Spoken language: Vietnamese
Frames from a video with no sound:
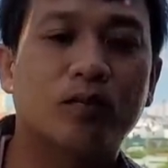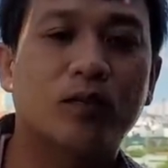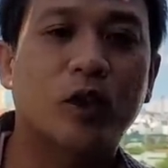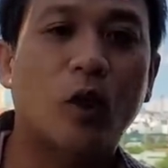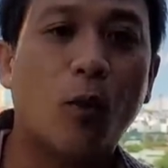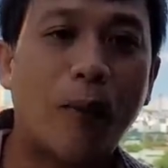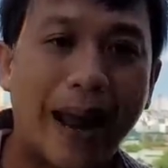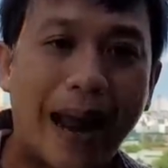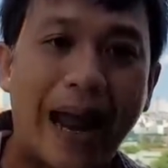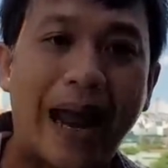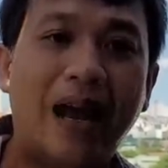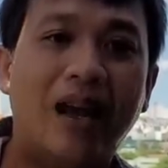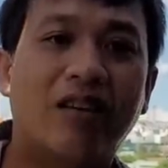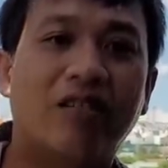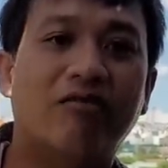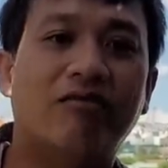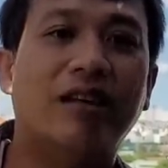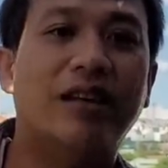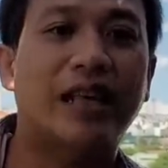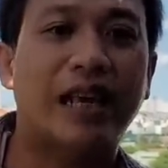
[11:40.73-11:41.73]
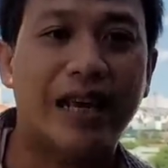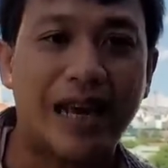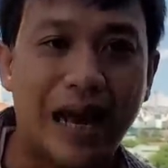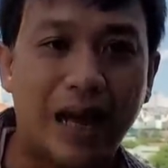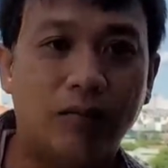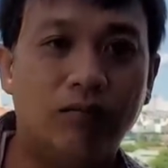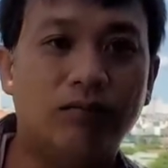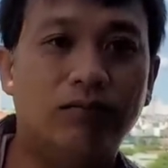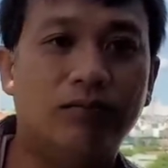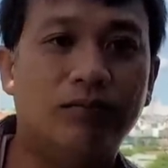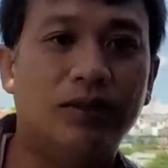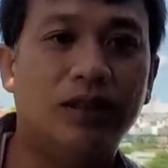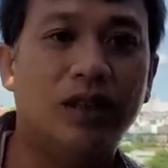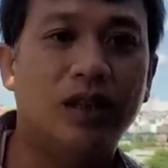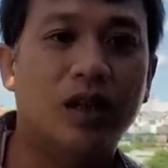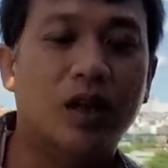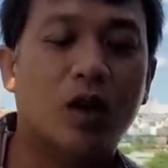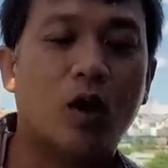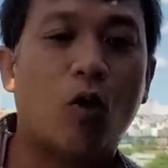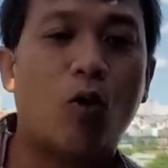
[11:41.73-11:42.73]
cô ba và chị Hồng
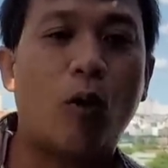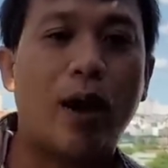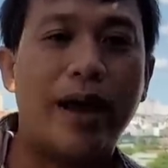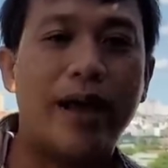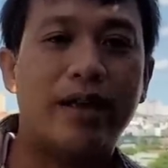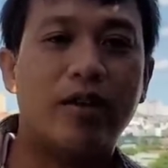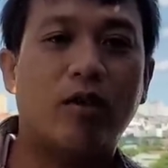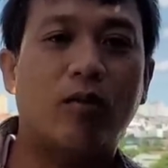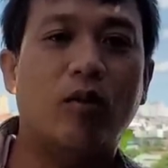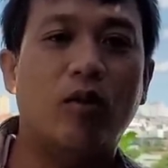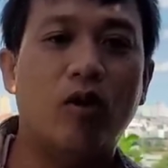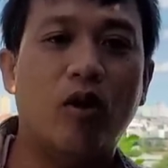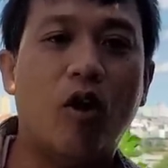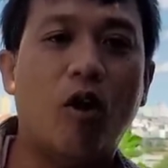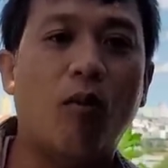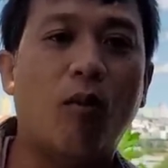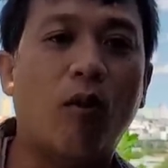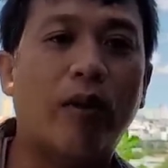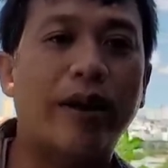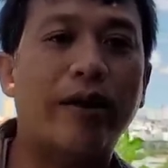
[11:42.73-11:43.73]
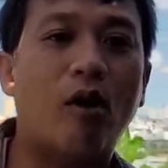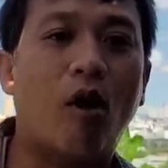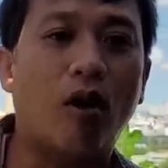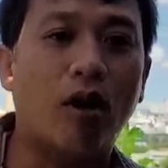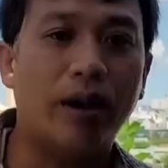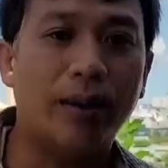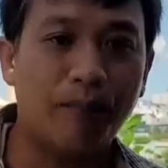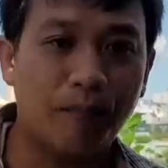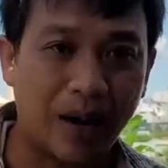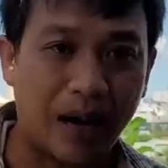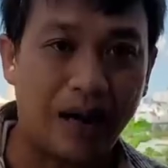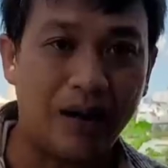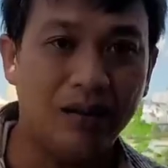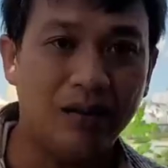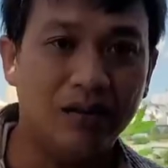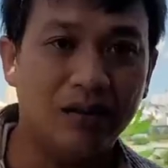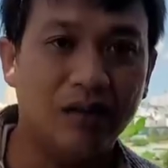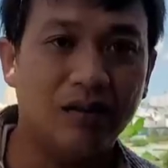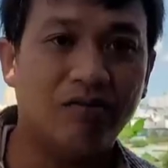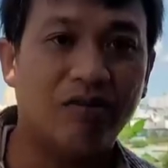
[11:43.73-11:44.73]
có quay cho Bùi Hồ một cái đoạn clip ngắn
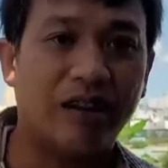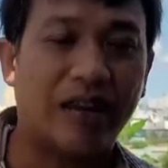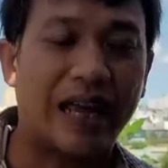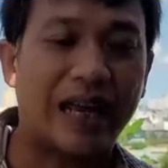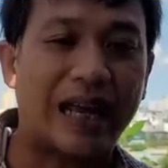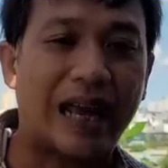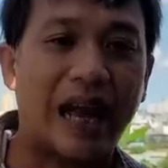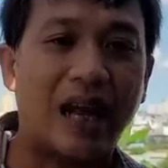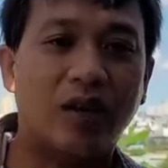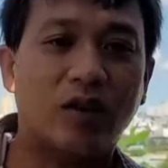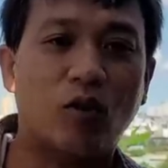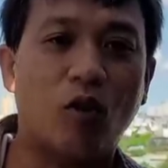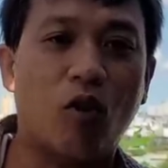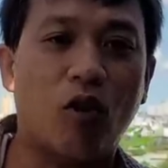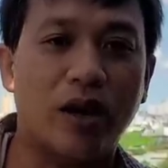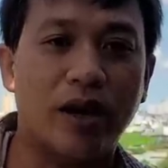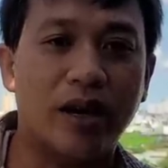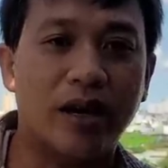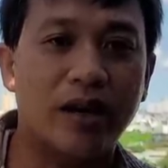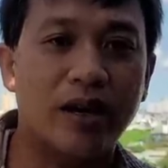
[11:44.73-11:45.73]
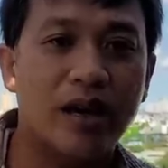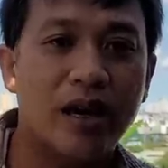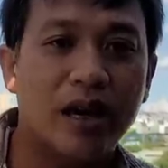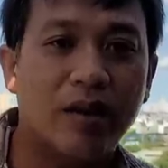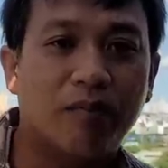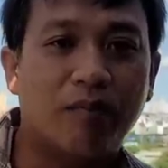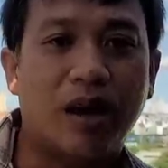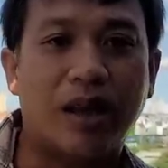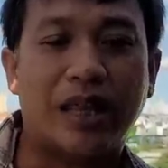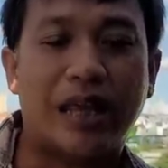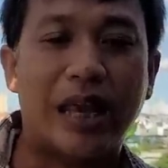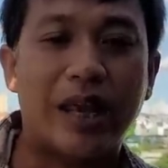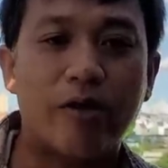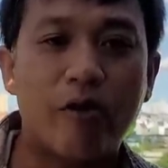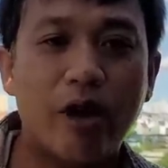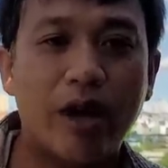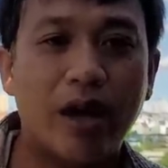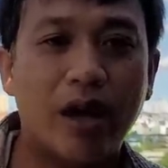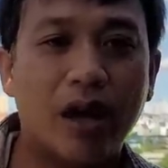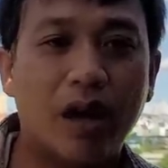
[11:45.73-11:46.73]
về cái căn tròi mà chị
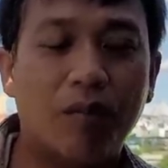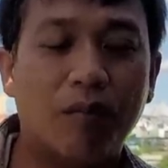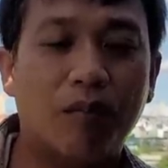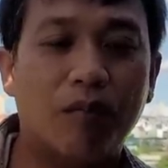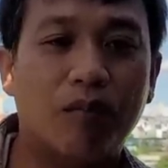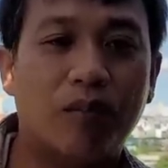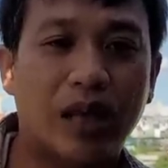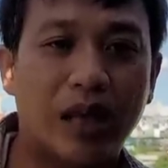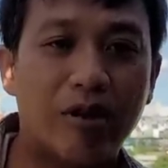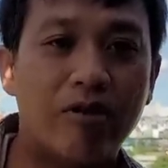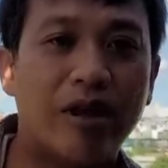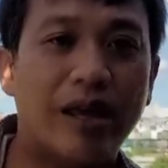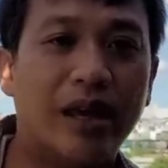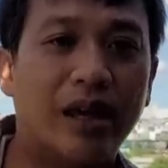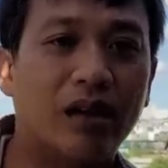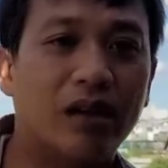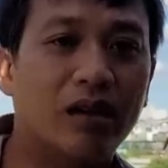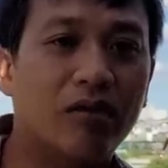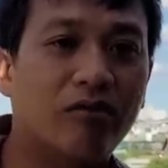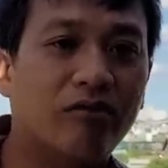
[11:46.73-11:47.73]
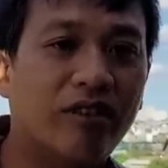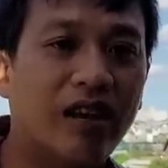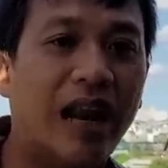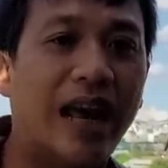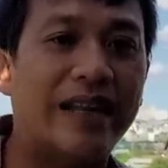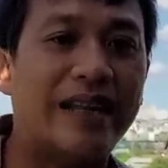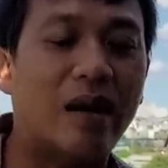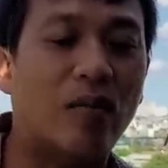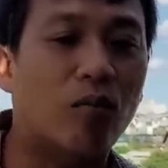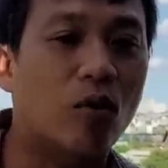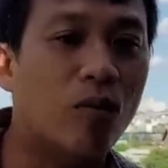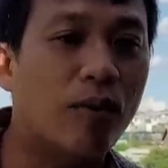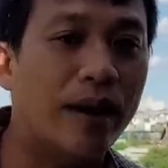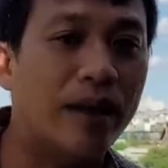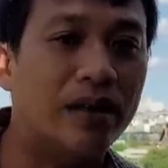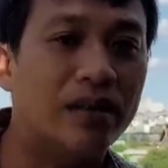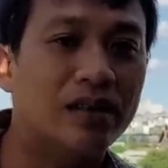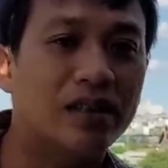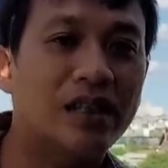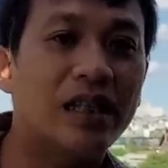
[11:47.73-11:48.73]
Duyên chị Duyên với lại chồng của mình
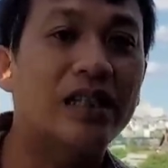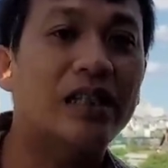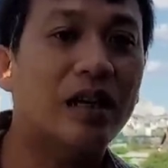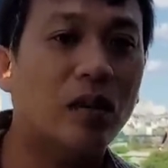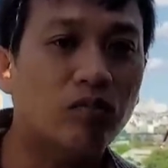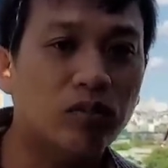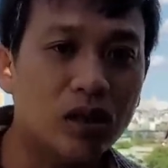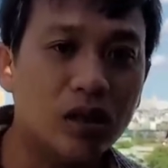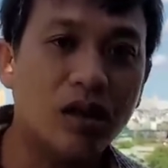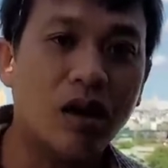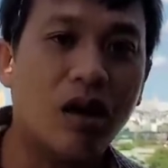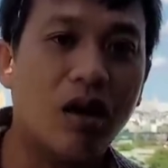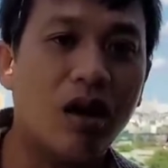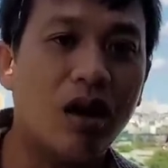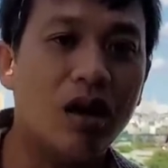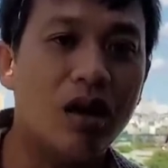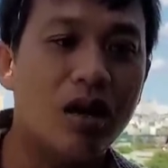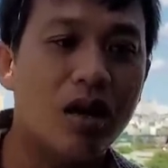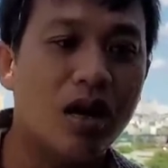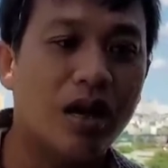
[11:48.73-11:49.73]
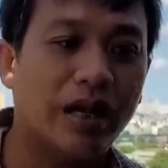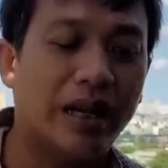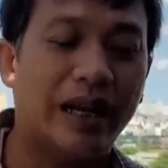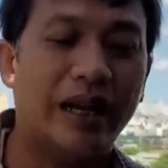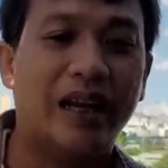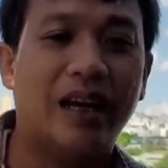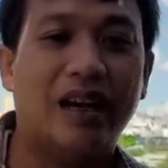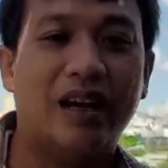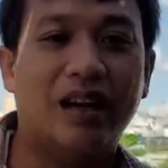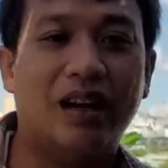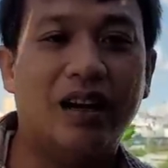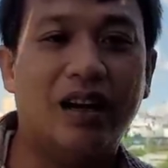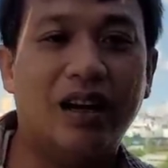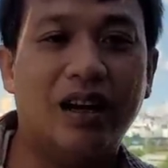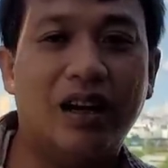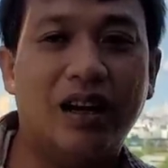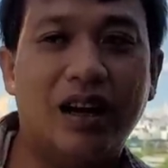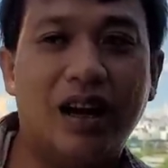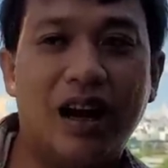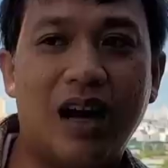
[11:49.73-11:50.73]
sinh sống trước đó thì uh,
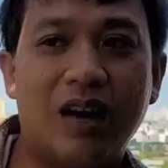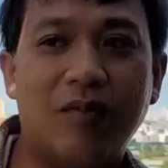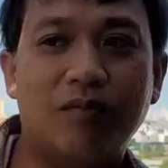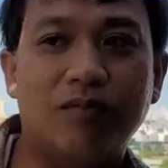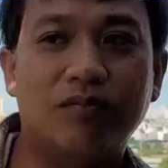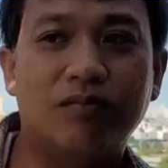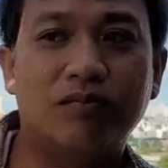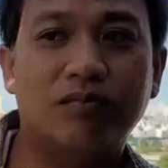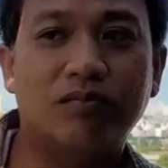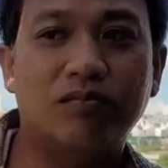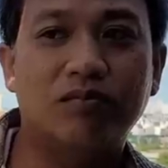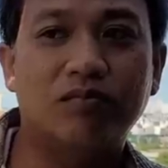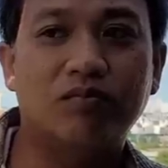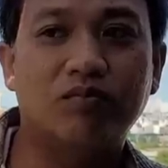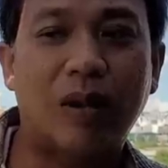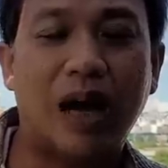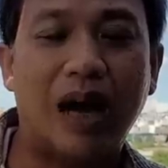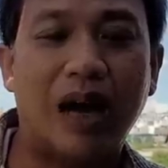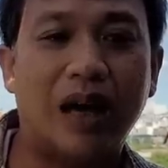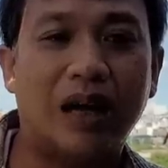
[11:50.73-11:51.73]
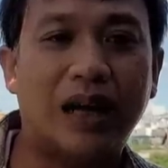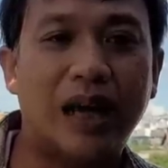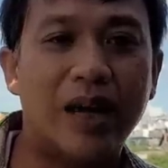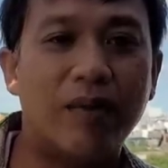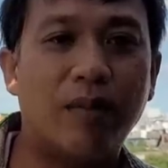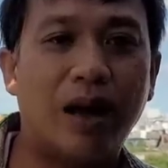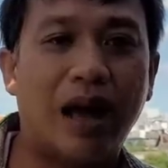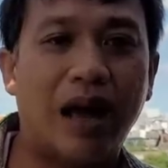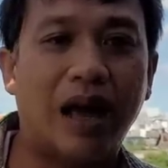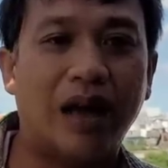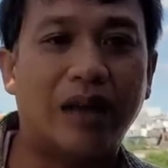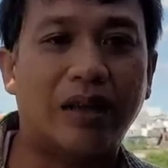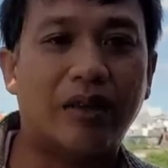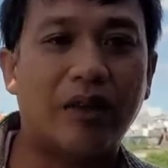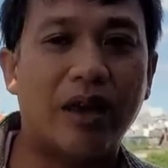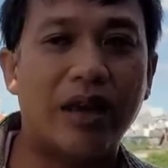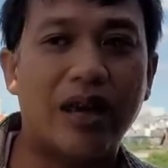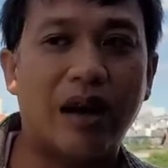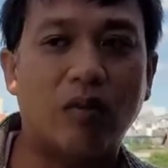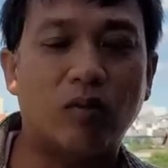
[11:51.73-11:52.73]
hôm mà khi mà
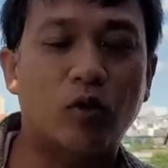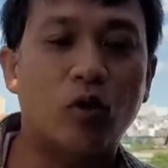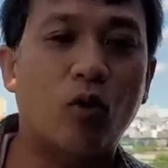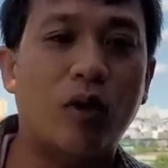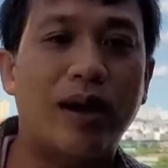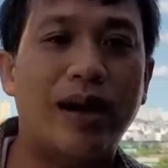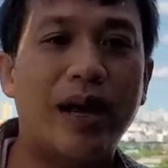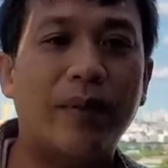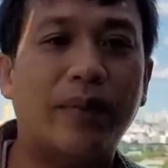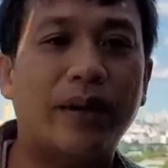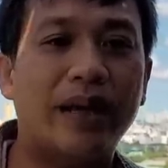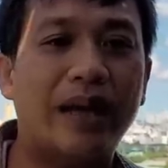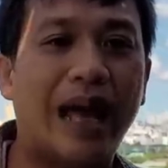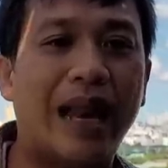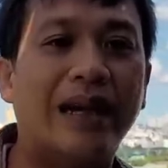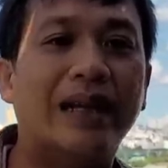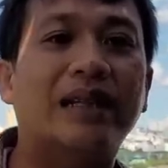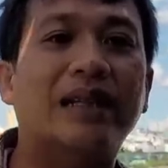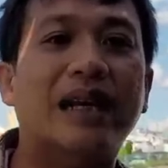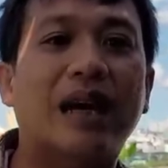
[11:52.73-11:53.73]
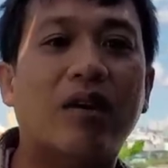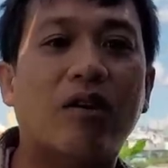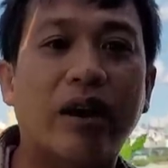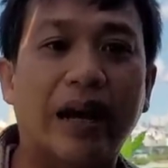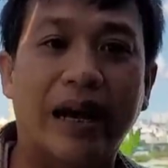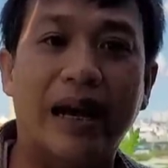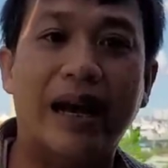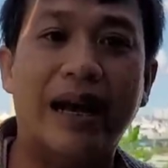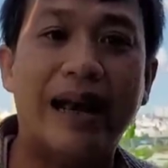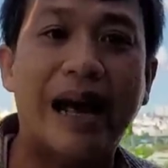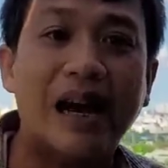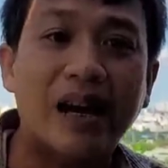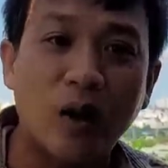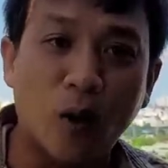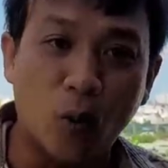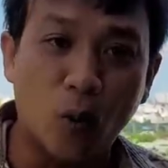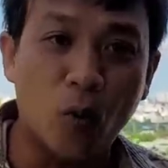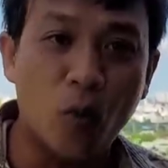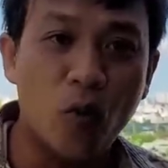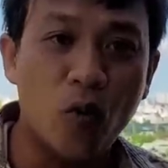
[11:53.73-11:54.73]
chị Hồng xuống quay clip thì anh chắc có lẽ là đang
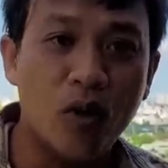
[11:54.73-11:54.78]
ngủ